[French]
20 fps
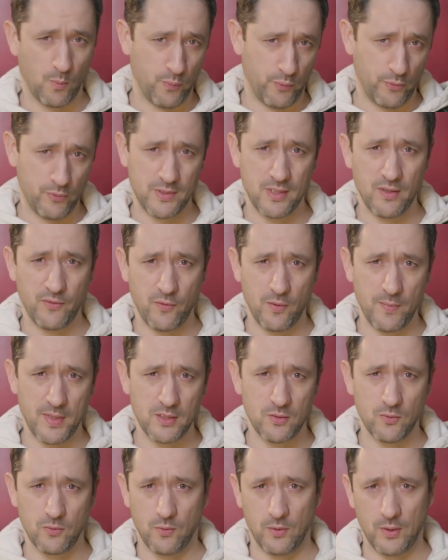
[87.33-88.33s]
plus
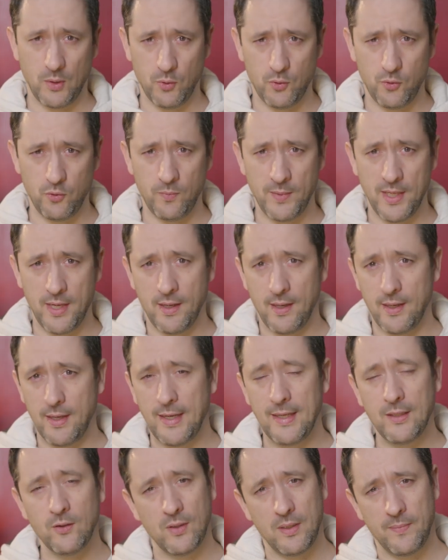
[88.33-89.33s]
d'informations dans les hautes lumières
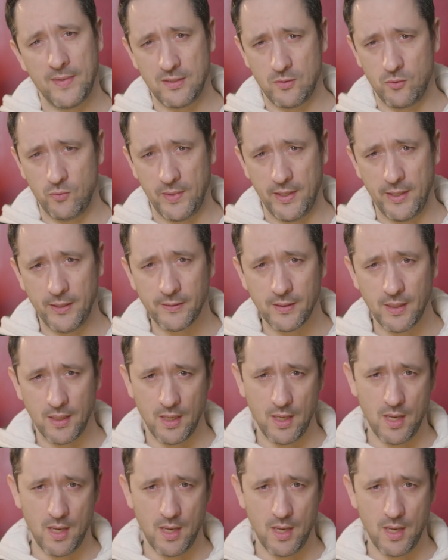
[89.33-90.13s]
et dans les basses lumières,